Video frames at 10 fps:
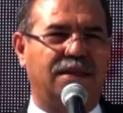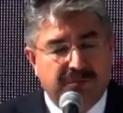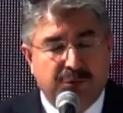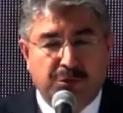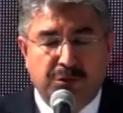
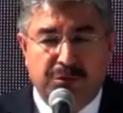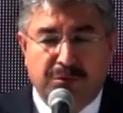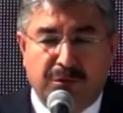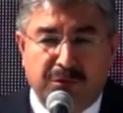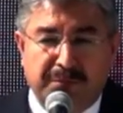Bugün
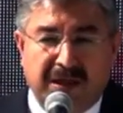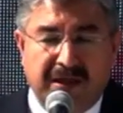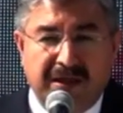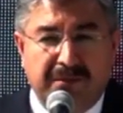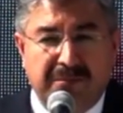
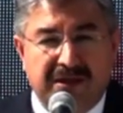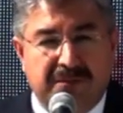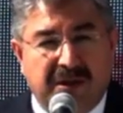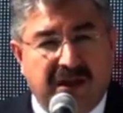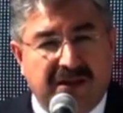
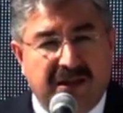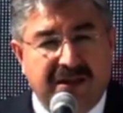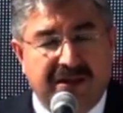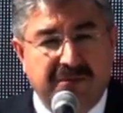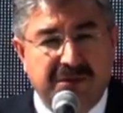Osmaniye'miz, Bahçe
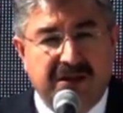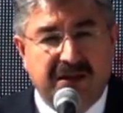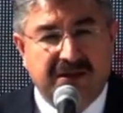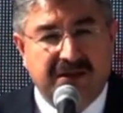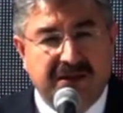ilçemiz
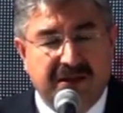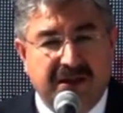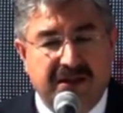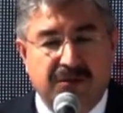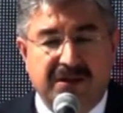açısından,